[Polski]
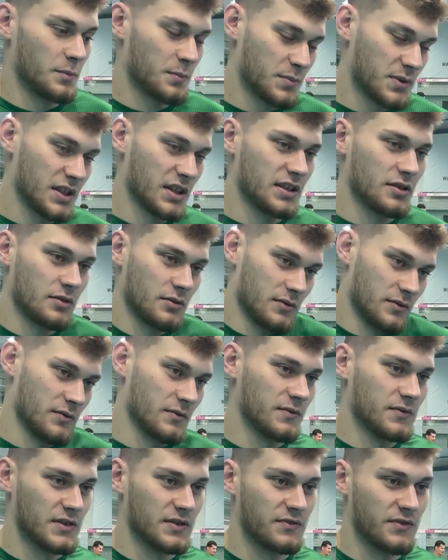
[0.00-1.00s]
przeszło,
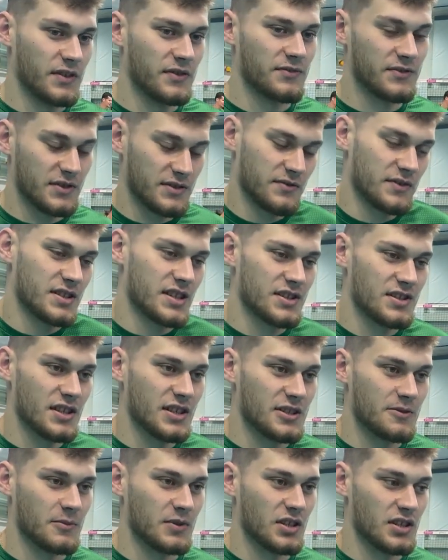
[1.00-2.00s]

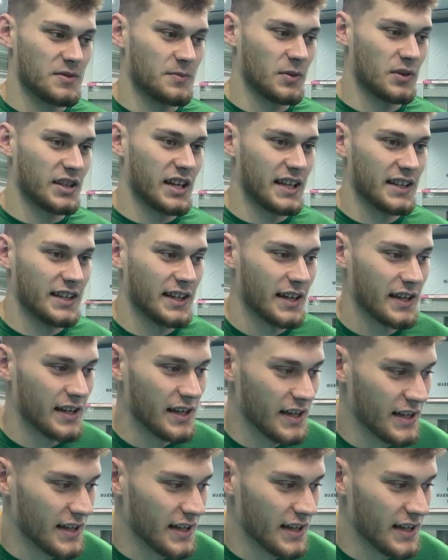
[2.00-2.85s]
zwyciężyliśmy to spotkanie.